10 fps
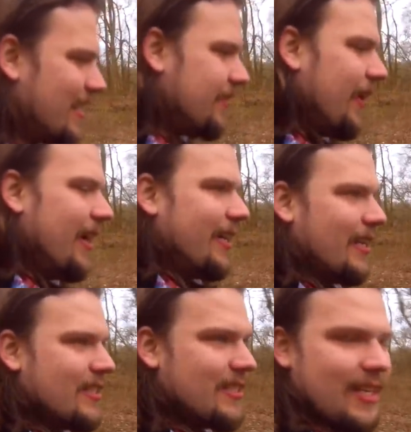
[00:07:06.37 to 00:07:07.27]
ich war in
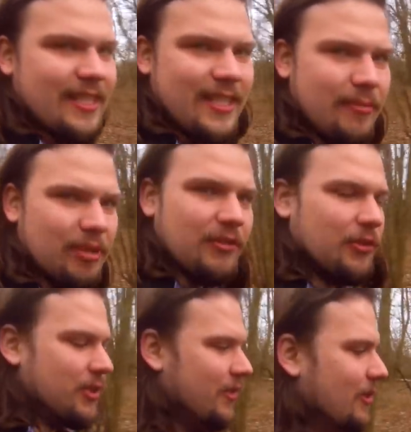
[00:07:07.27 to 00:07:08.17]
letzter Zeit ziemlich
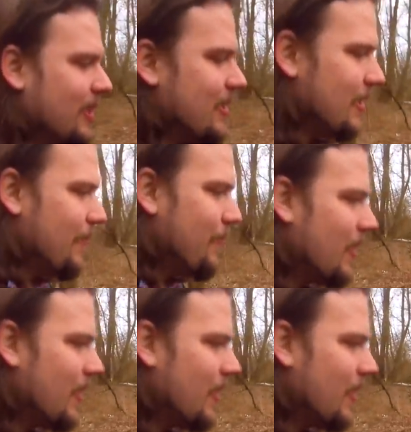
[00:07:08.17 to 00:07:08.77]
viel unterwegs. Ja.